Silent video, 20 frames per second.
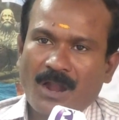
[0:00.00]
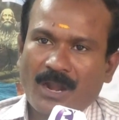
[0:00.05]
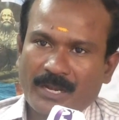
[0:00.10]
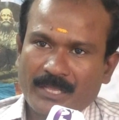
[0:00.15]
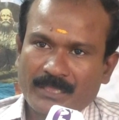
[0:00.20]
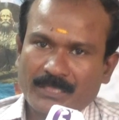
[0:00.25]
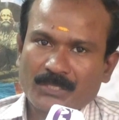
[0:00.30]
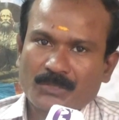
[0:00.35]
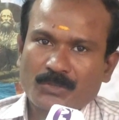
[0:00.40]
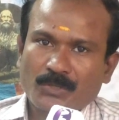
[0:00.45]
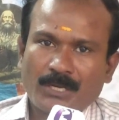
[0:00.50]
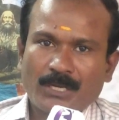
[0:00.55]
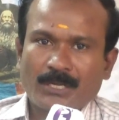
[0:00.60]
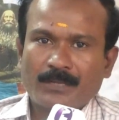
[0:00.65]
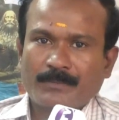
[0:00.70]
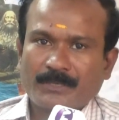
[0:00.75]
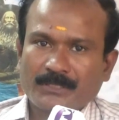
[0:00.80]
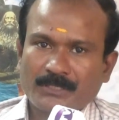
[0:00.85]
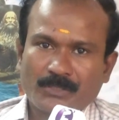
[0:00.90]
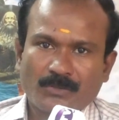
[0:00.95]
அனைத்து
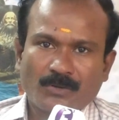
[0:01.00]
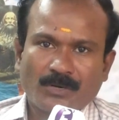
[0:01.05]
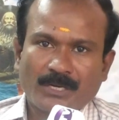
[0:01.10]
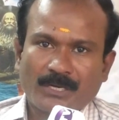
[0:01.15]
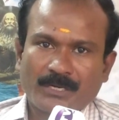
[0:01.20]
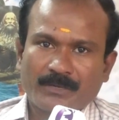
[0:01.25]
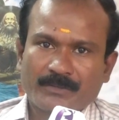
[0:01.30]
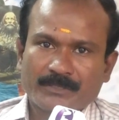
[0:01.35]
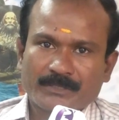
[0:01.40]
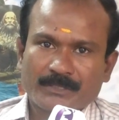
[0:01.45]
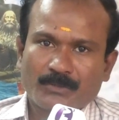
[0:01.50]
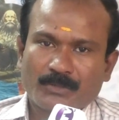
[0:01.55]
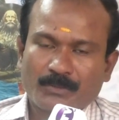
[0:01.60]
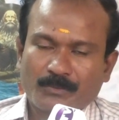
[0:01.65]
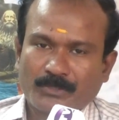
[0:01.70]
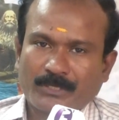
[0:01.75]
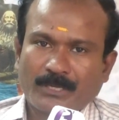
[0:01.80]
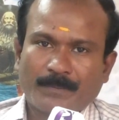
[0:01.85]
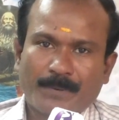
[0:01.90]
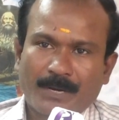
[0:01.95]
துறையிலும் வந்து யோகாவை வந்து
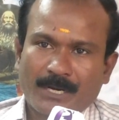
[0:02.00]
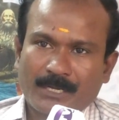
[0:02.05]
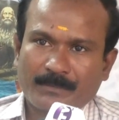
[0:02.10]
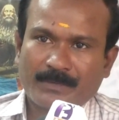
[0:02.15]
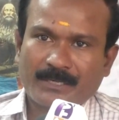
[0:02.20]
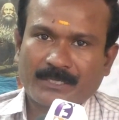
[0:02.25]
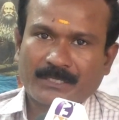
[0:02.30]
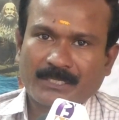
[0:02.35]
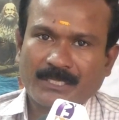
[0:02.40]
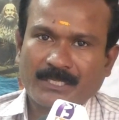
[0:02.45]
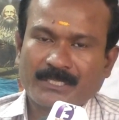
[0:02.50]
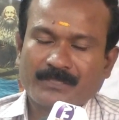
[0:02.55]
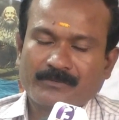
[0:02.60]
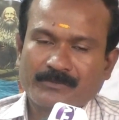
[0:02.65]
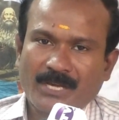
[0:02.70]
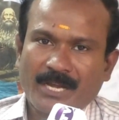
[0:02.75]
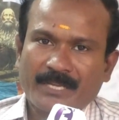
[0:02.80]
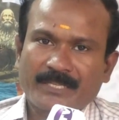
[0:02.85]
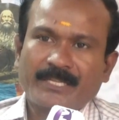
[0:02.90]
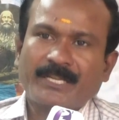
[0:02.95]
ஒரு முக்கிய பாடமாக இருக்குது இது
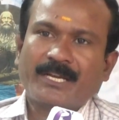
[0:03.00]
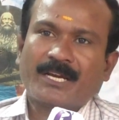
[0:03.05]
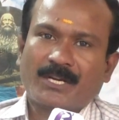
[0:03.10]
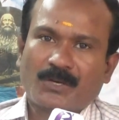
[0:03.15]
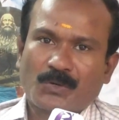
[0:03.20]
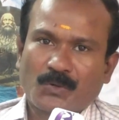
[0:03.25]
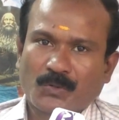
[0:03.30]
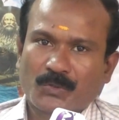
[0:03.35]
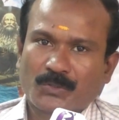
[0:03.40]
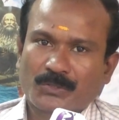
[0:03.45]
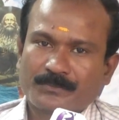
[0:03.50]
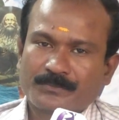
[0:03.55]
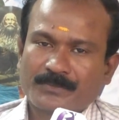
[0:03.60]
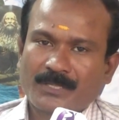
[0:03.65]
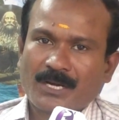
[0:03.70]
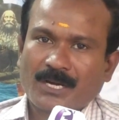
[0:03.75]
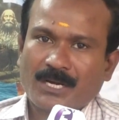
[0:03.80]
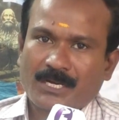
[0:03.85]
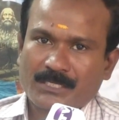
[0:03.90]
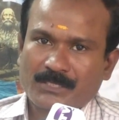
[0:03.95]
வந்து அங்கீகாரம் கொடுக்கணும்
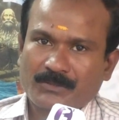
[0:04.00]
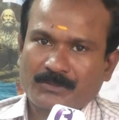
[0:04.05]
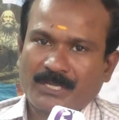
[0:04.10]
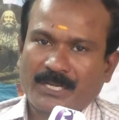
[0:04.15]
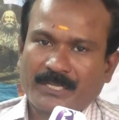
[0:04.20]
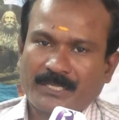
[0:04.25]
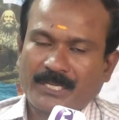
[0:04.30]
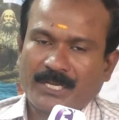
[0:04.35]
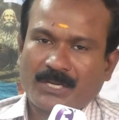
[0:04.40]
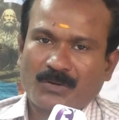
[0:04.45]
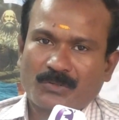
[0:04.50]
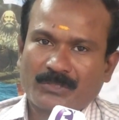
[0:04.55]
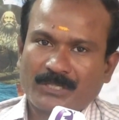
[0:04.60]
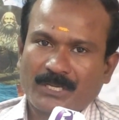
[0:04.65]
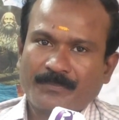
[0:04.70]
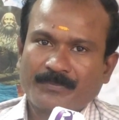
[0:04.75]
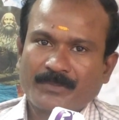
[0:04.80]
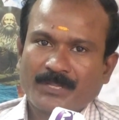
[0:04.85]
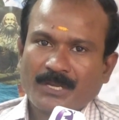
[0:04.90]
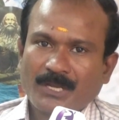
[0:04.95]
அரசு வந்து அங்கீகாரம்
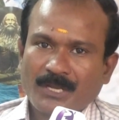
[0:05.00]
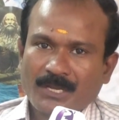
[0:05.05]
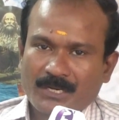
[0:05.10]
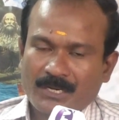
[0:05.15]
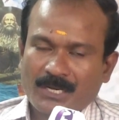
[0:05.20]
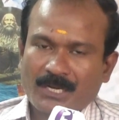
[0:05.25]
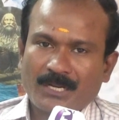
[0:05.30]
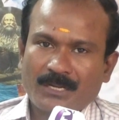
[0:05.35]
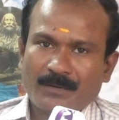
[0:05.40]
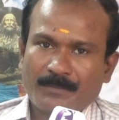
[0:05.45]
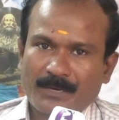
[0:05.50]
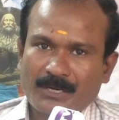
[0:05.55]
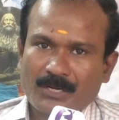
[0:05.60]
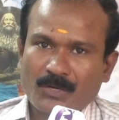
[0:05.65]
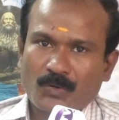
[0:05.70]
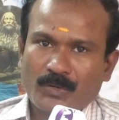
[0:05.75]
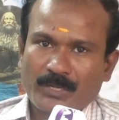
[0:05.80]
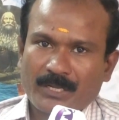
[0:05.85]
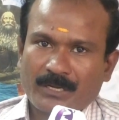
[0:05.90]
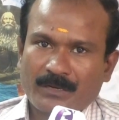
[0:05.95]
கொடுத்தா நல்லா
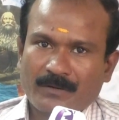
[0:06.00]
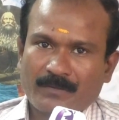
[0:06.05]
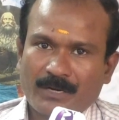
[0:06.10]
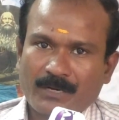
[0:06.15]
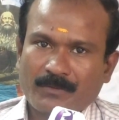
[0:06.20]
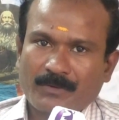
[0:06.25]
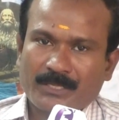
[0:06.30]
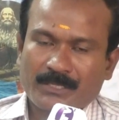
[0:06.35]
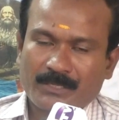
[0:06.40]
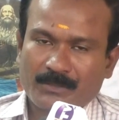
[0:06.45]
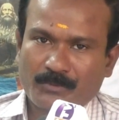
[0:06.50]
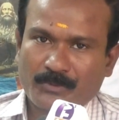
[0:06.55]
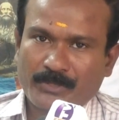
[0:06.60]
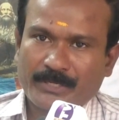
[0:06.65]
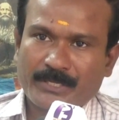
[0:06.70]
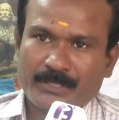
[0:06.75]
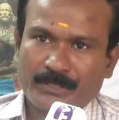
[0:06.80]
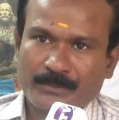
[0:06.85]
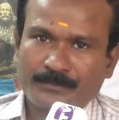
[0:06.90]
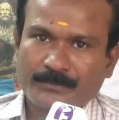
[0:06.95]
மக்களுடைய வாழ்வாதாரம்
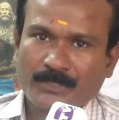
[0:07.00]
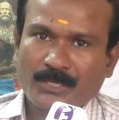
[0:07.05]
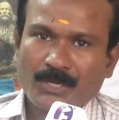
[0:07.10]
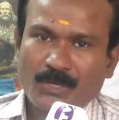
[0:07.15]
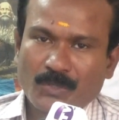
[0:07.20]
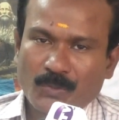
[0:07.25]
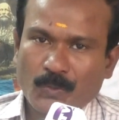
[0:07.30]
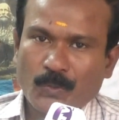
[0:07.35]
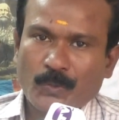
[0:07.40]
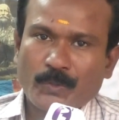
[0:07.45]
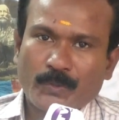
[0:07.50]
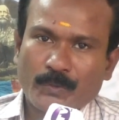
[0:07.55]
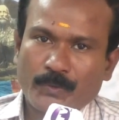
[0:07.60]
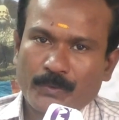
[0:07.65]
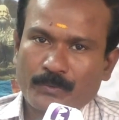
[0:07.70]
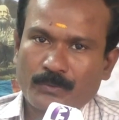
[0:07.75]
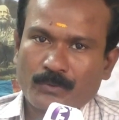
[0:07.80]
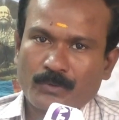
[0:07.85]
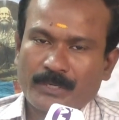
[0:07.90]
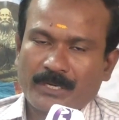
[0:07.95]
முன்னேறும் நோய்
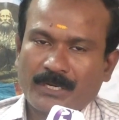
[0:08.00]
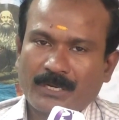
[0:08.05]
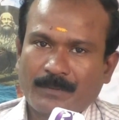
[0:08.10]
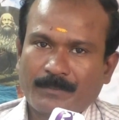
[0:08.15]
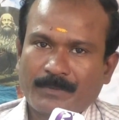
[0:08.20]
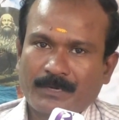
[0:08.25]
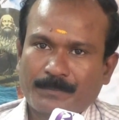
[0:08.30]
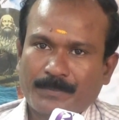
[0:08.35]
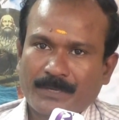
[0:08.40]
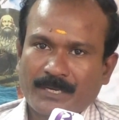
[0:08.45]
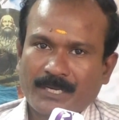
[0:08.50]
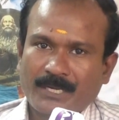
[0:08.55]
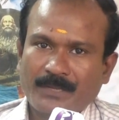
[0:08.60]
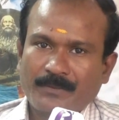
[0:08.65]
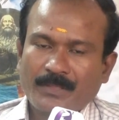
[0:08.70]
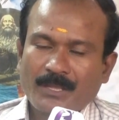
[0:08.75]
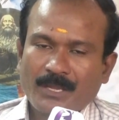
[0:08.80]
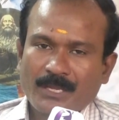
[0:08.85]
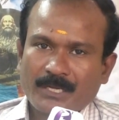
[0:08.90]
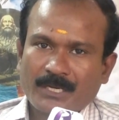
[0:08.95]
நொடி இல்லாமல் இருப்பாங்க
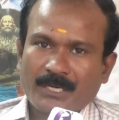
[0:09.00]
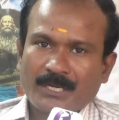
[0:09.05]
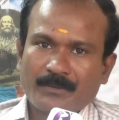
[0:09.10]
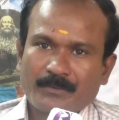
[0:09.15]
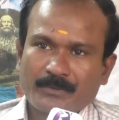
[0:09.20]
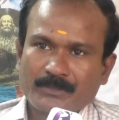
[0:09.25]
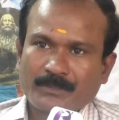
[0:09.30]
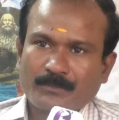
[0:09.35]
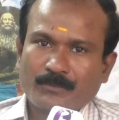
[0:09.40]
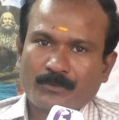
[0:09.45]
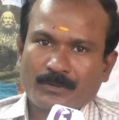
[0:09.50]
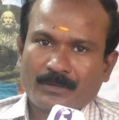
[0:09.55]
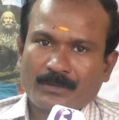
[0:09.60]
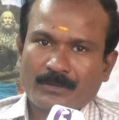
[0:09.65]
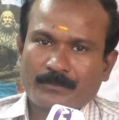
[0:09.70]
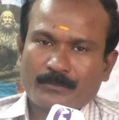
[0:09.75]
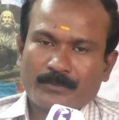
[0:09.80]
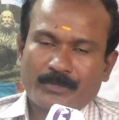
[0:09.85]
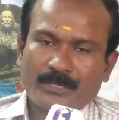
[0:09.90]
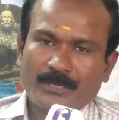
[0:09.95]
ஏன்னா வந்து
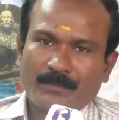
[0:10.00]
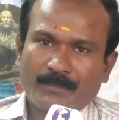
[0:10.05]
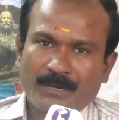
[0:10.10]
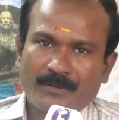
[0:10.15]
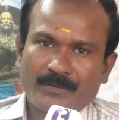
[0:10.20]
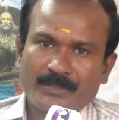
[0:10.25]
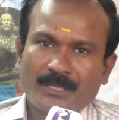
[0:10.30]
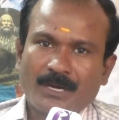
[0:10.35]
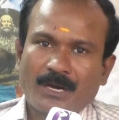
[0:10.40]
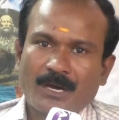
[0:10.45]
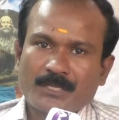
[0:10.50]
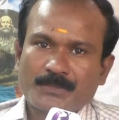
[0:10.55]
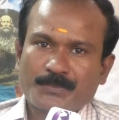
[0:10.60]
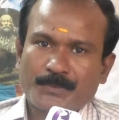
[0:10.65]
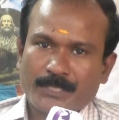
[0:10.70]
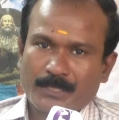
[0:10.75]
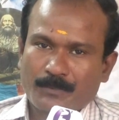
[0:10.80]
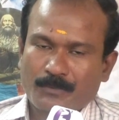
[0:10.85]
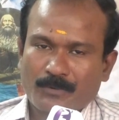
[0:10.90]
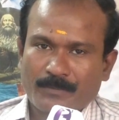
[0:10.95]
முக்கியமாக வந்து
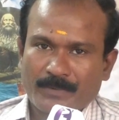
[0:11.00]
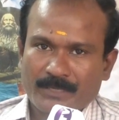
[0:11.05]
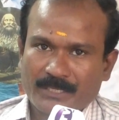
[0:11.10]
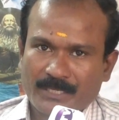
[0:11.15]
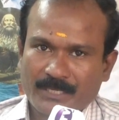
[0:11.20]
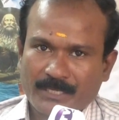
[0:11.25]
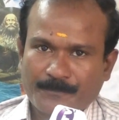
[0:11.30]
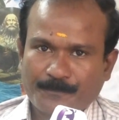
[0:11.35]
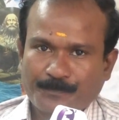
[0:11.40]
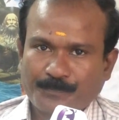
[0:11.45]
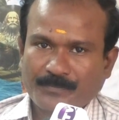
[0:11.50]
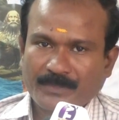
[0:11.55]
ஆஸ்பத்திரி போக மாட்டாங்க